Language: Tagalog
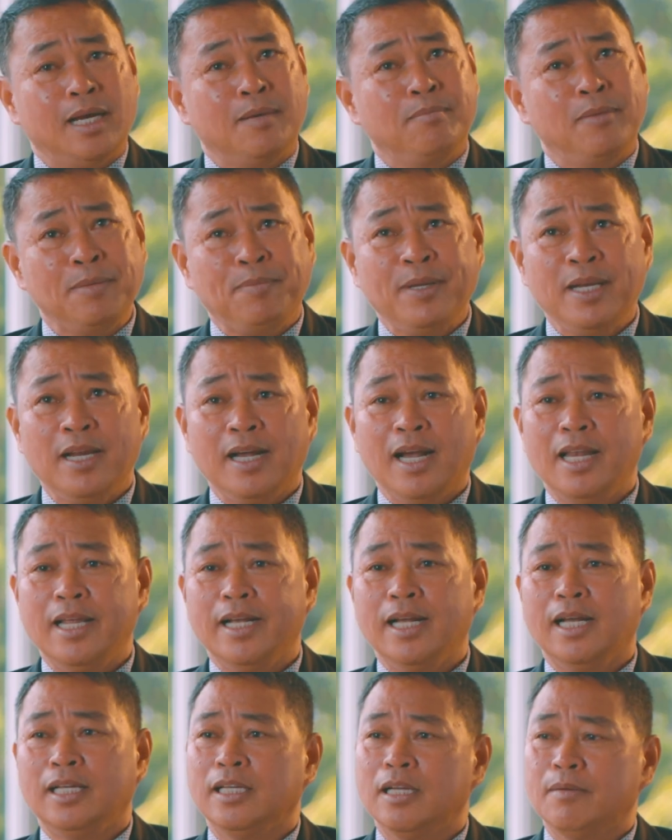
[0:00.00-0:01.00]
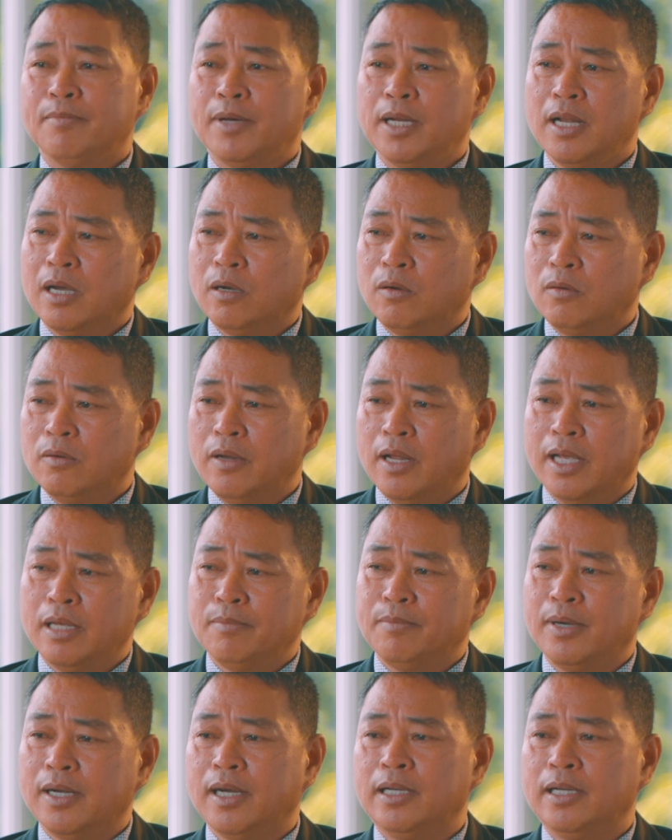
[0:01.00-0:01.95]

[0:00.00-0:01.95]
May pinanggalingan din naman ako na ibang